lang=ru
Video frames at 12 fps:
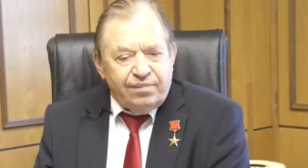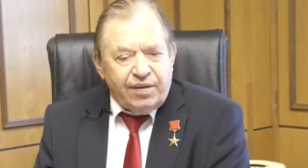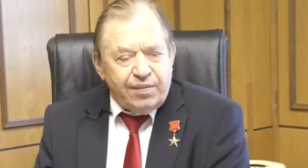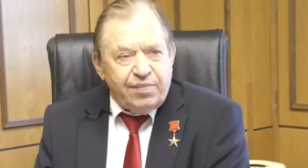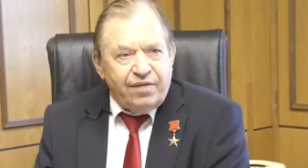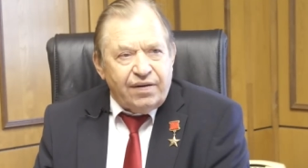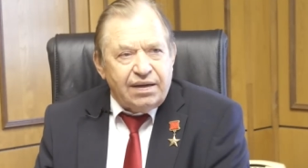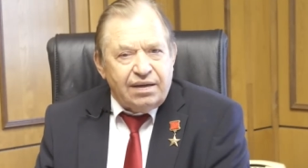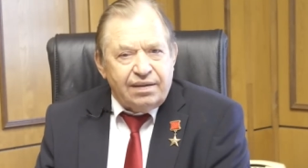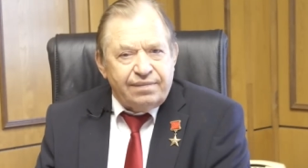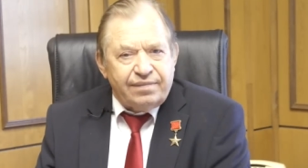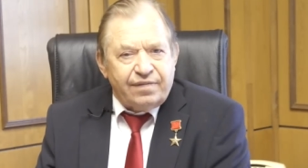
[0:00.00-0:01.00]

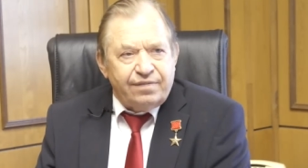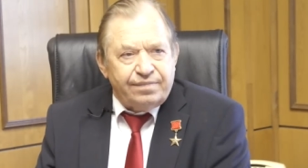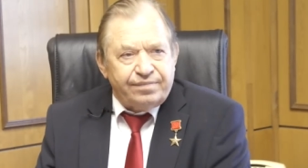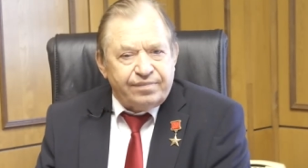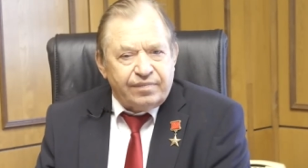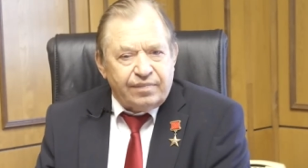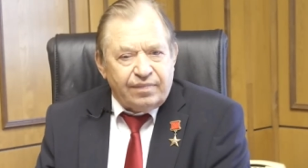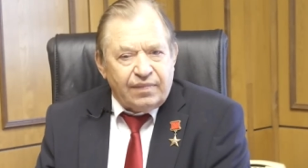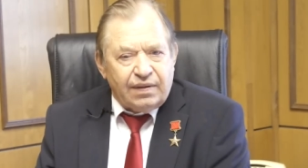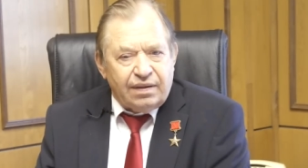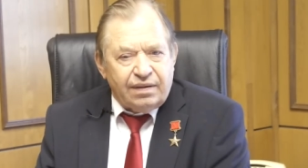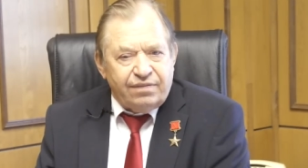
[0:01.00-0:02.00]
прибывая
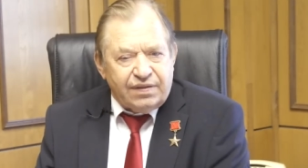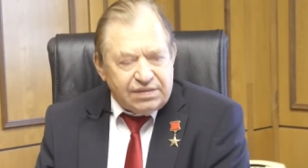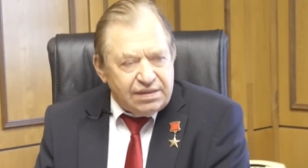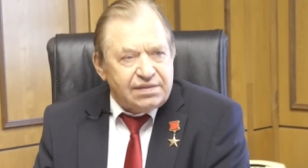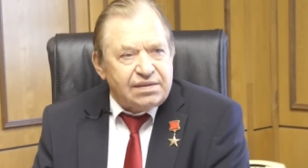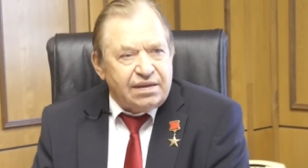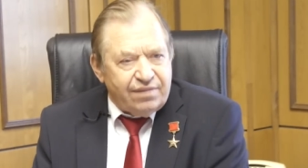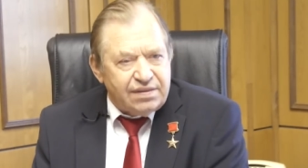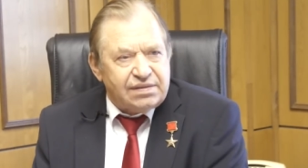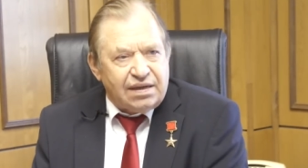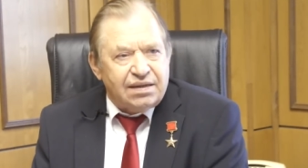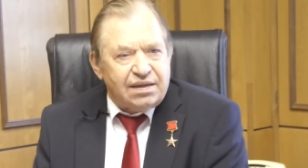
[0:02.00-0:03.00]
фашистские
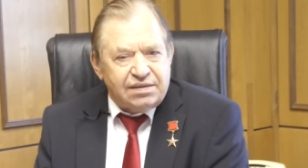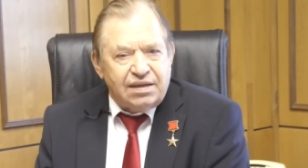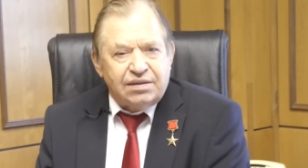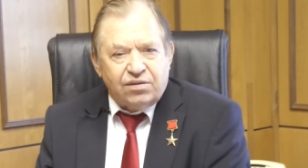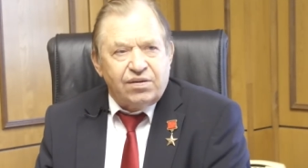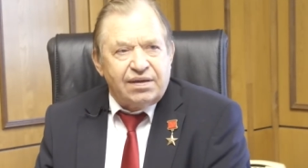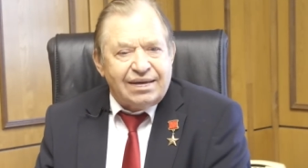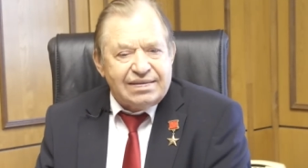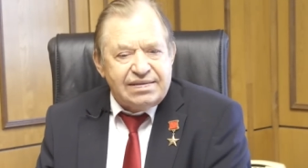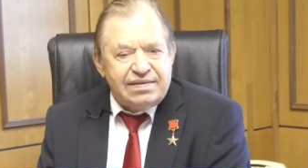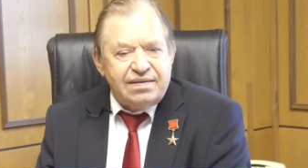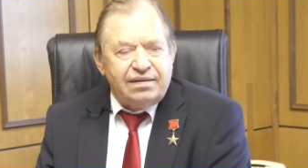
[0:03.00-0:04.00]
войска на территории
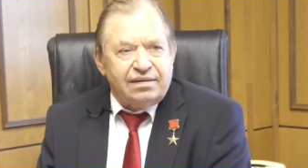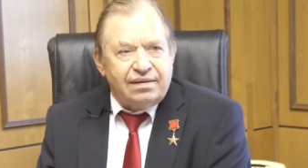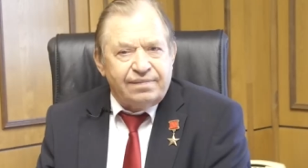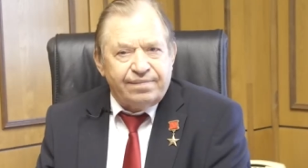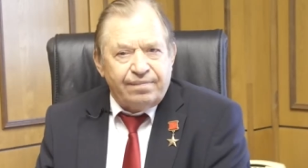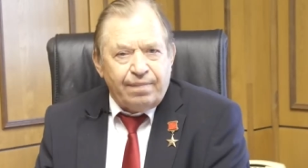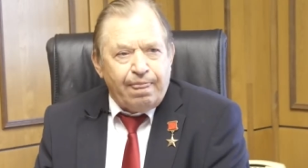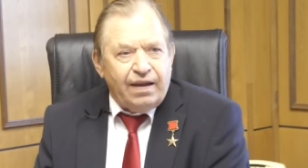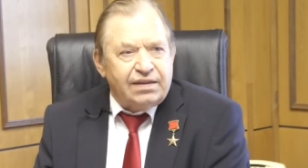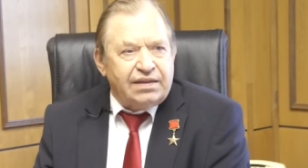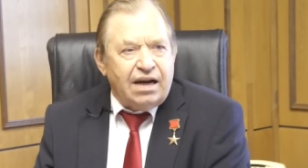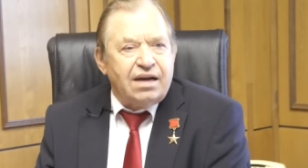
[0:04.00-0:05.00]
России,
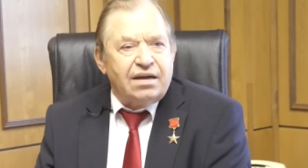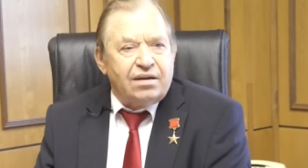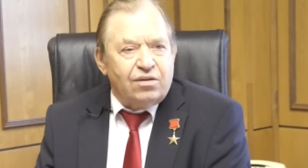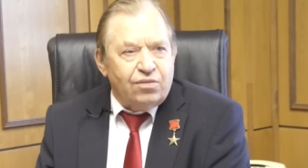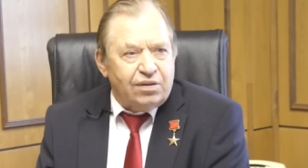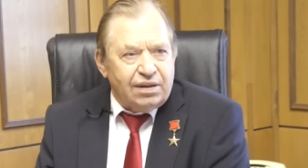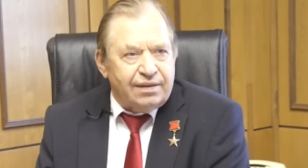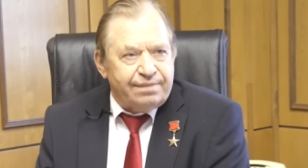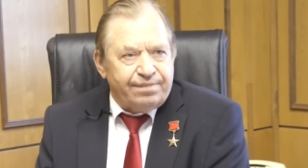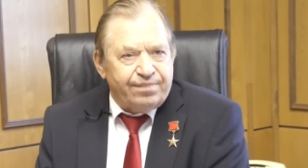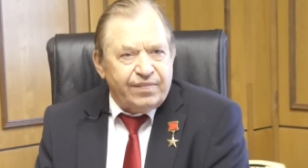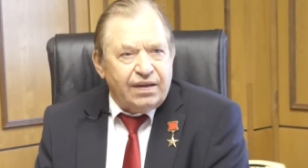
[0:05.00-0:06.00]
три
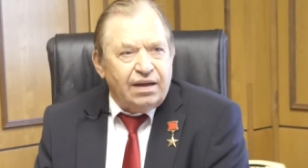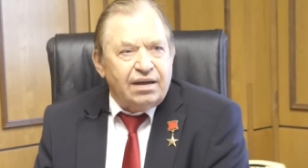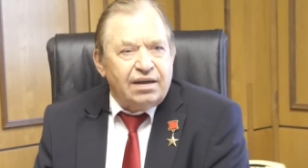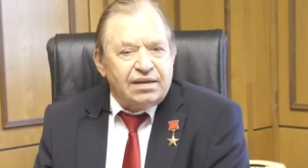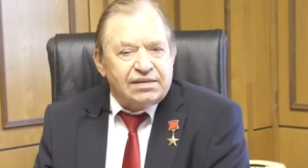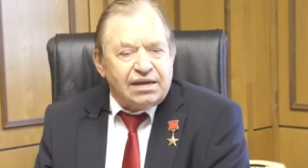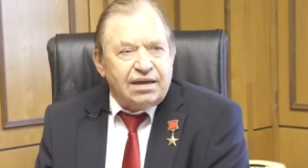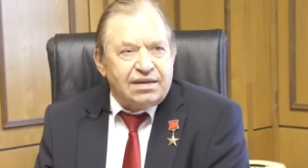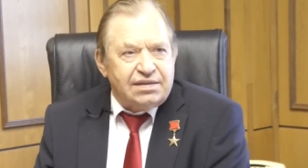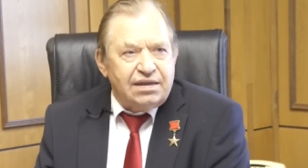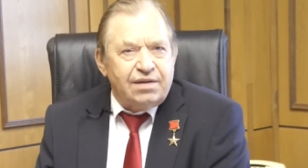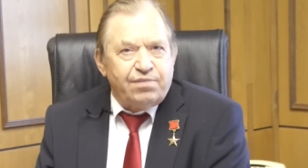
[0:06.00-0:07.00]
года
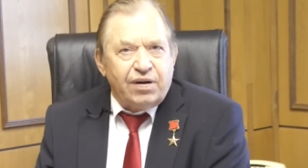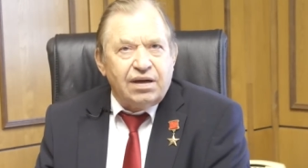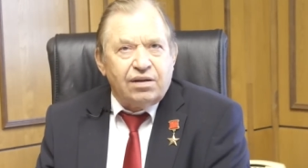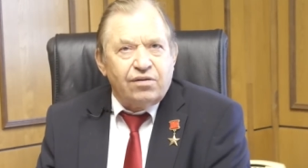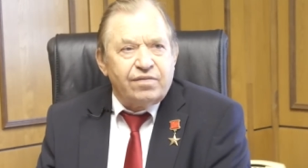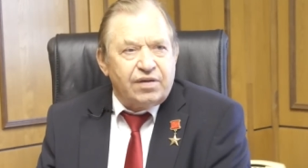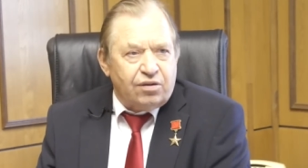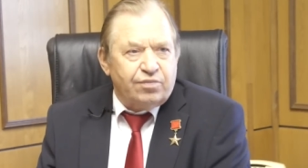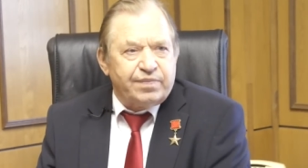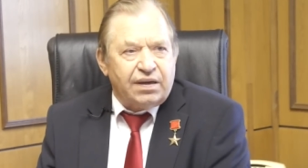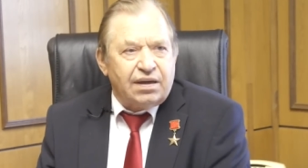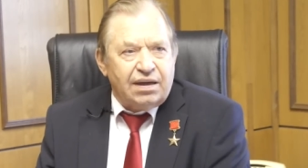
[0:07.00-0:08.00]
сократили поголовье
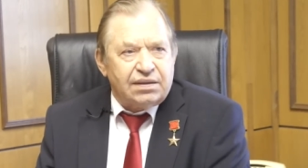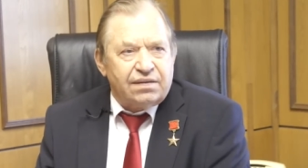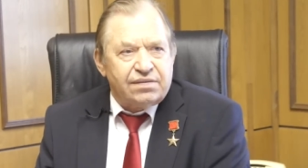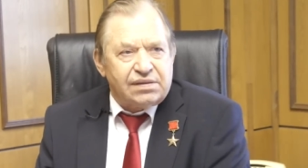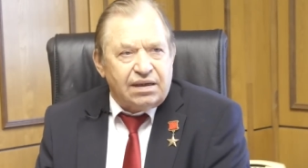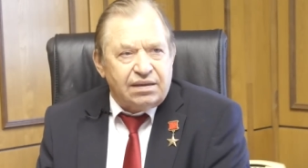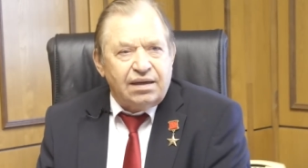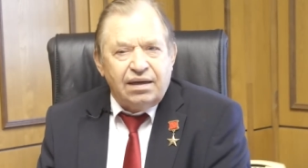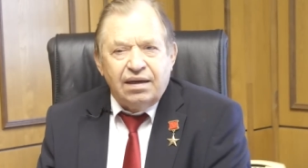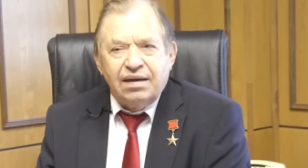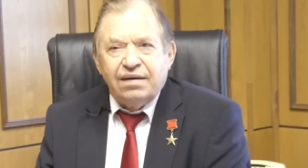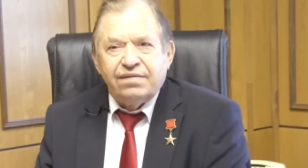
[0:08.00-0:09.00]
крупнорогатого
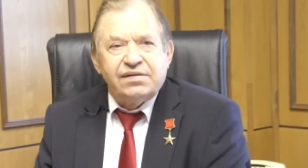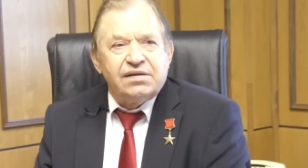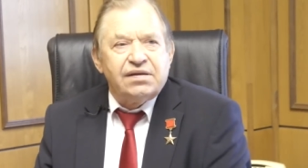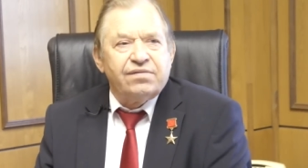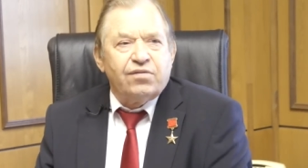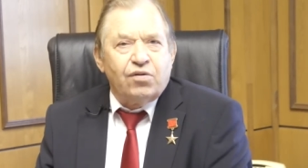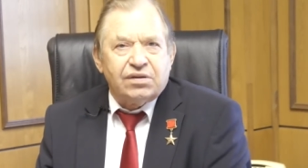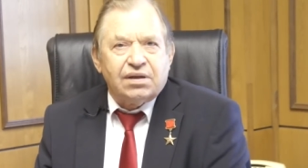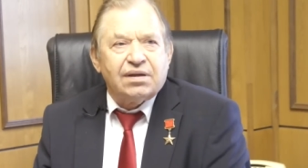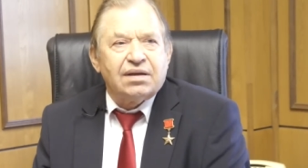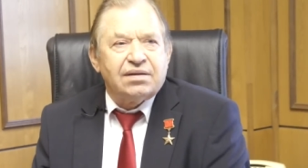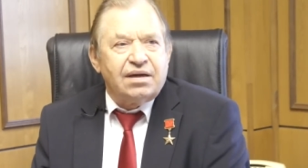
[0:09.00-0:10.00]
скота
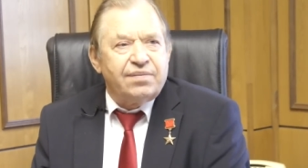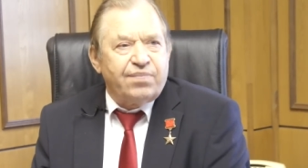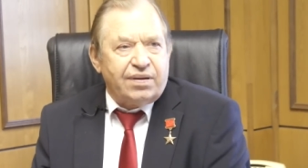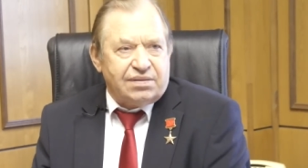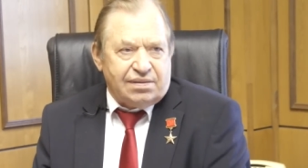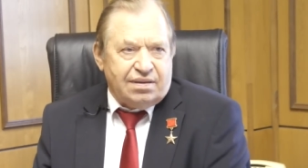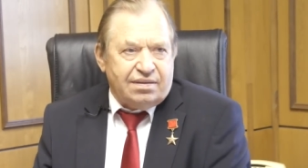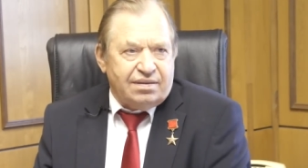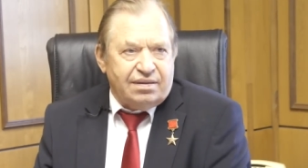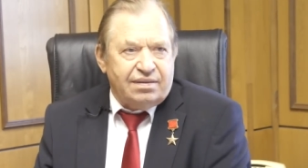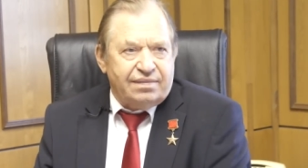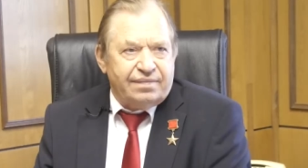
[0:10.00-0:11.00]
всего-то на 3%.
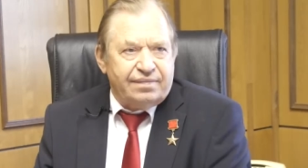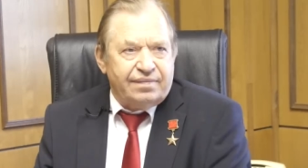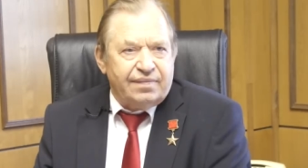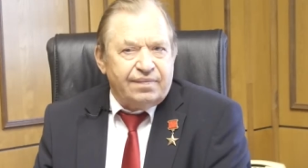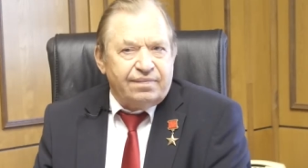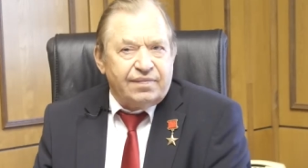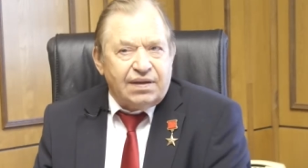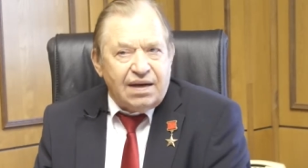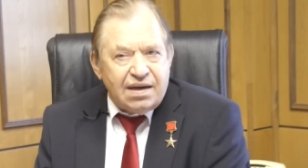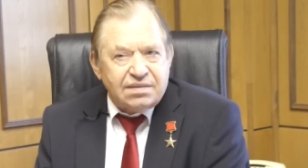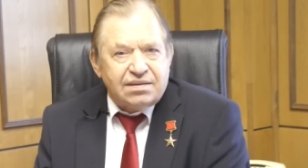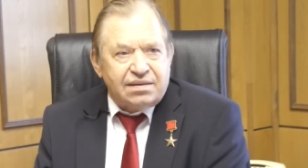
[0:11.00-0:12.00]

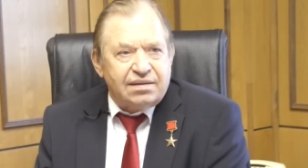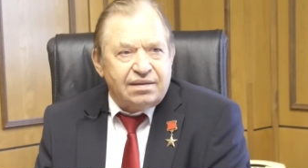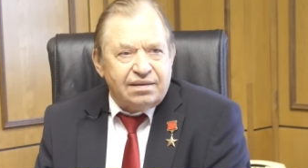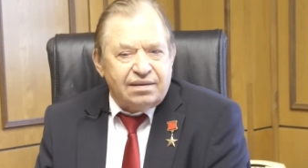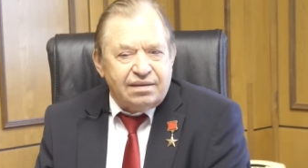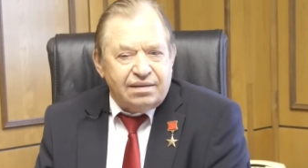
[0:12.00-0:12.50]
Наши